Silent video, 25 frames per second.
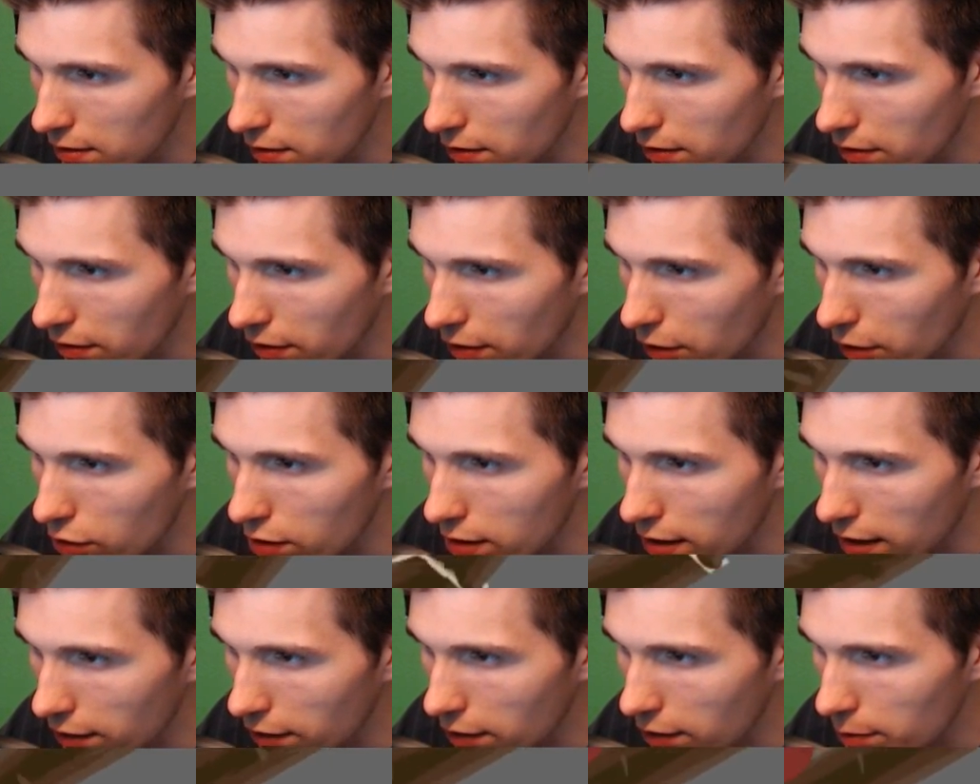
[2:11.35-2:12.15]
Wir
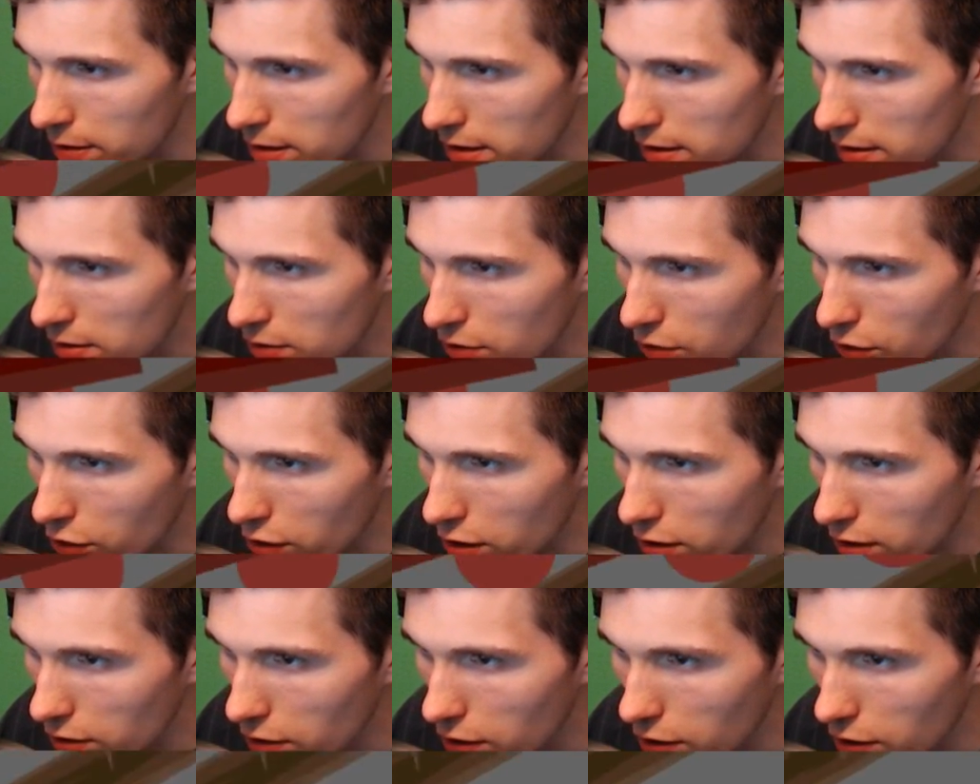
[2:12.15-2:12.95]
rollen einmal ein bisschen
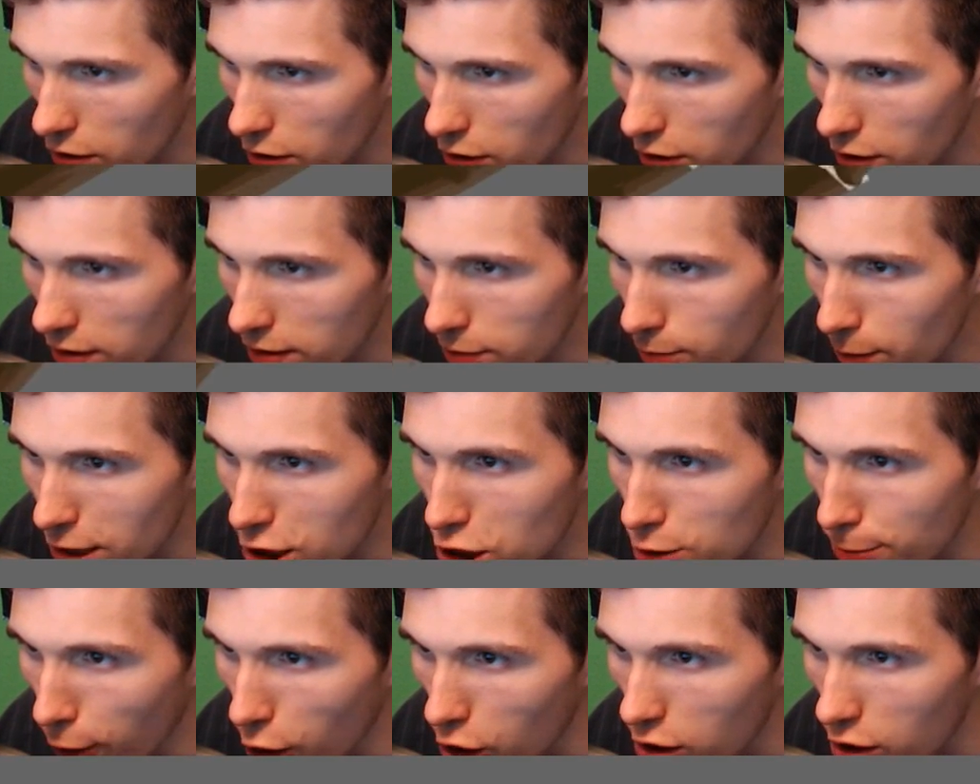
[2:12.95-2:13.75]
zurück. Und mit
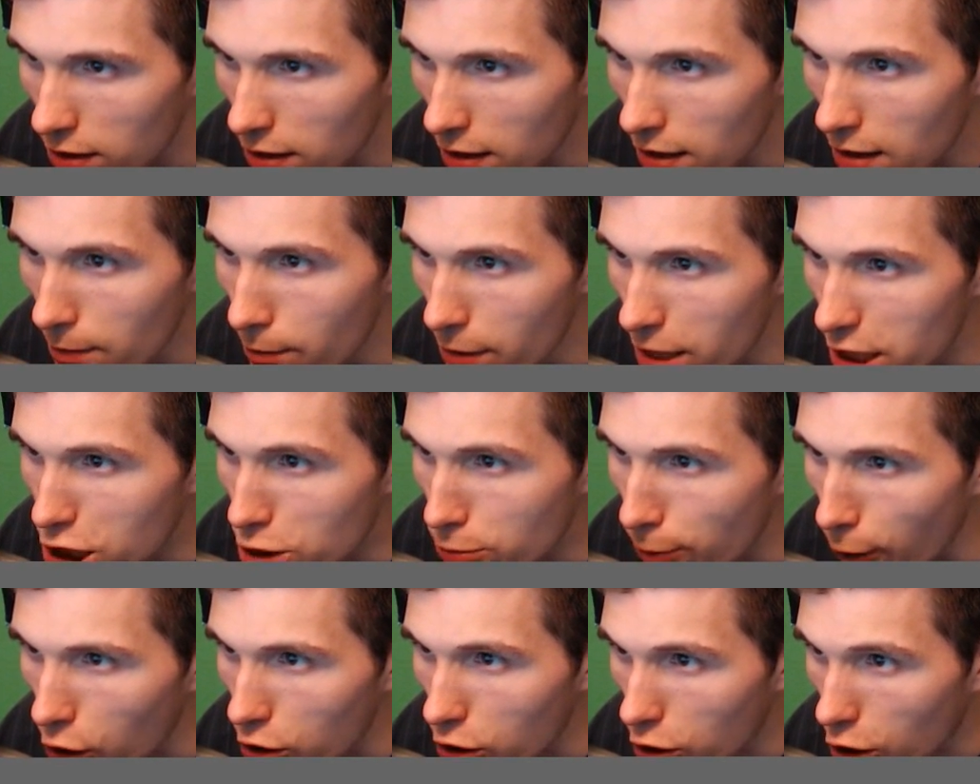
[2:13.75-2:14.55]
Schwung. Mit
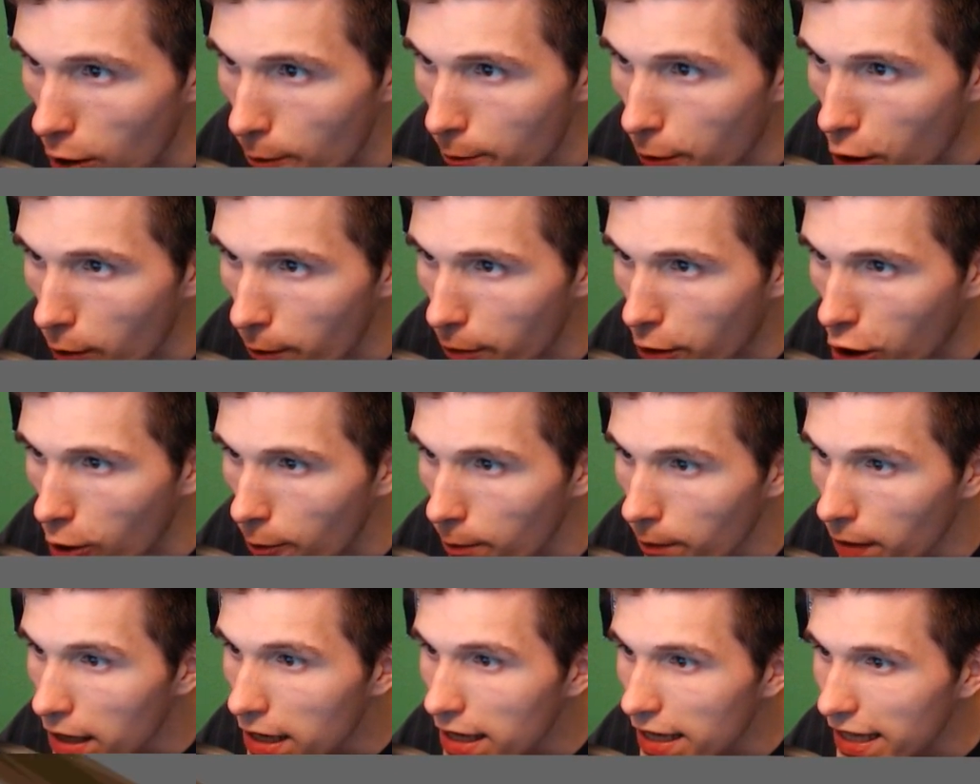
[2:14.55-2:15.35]
Schwung. Komm, komm,
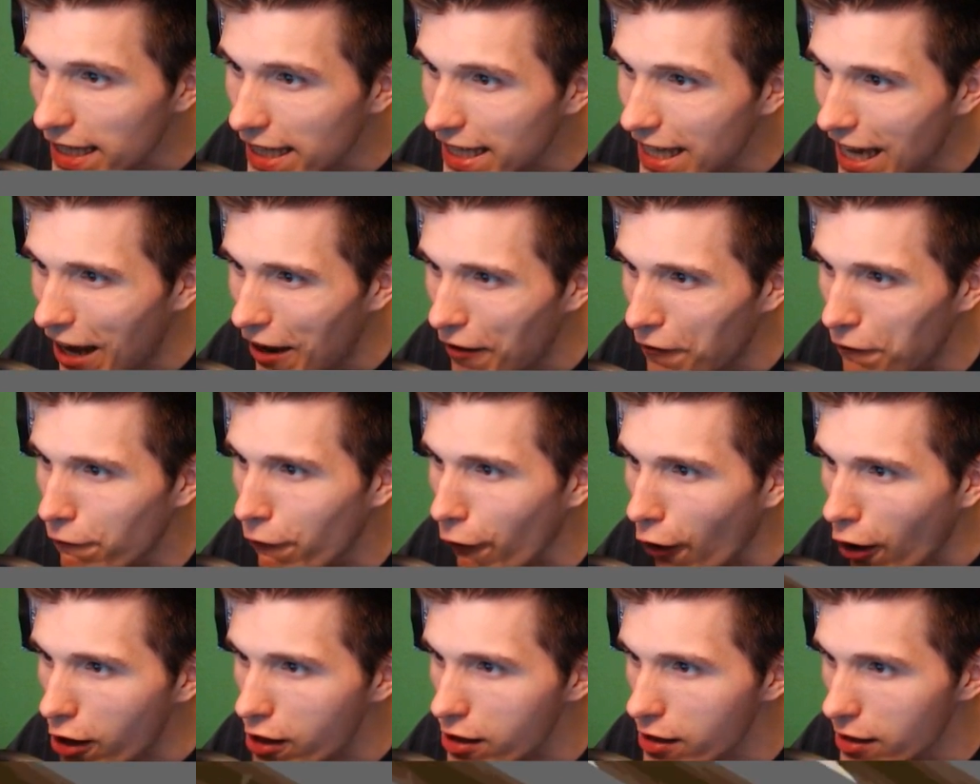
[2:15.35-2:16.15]
komm.
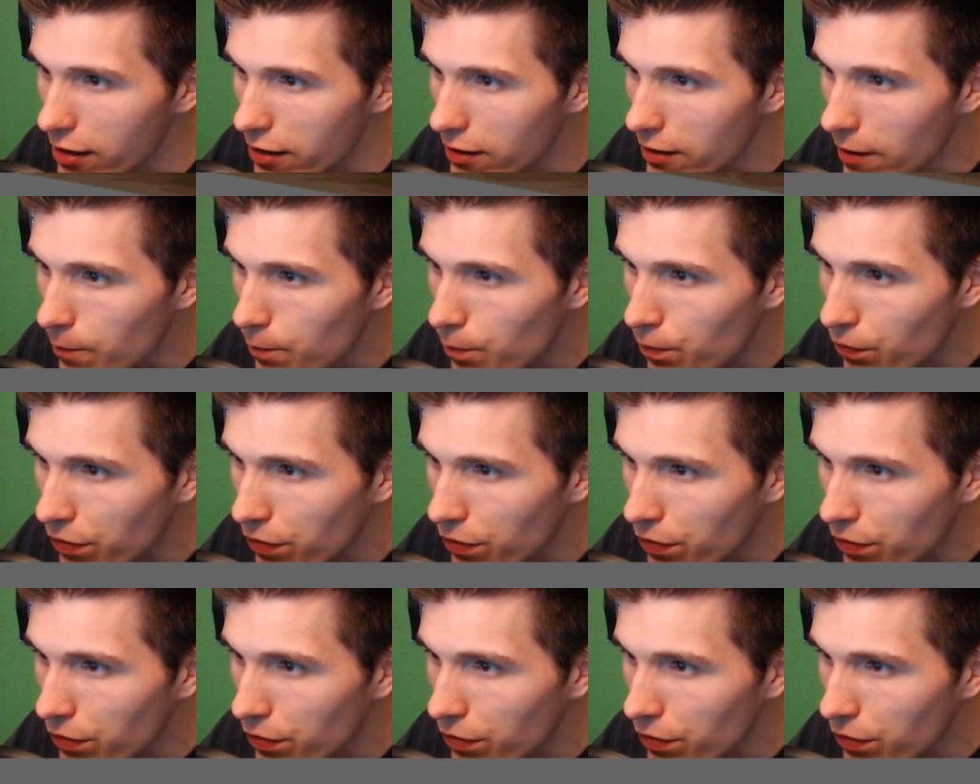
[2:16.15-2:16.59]
Jawohl.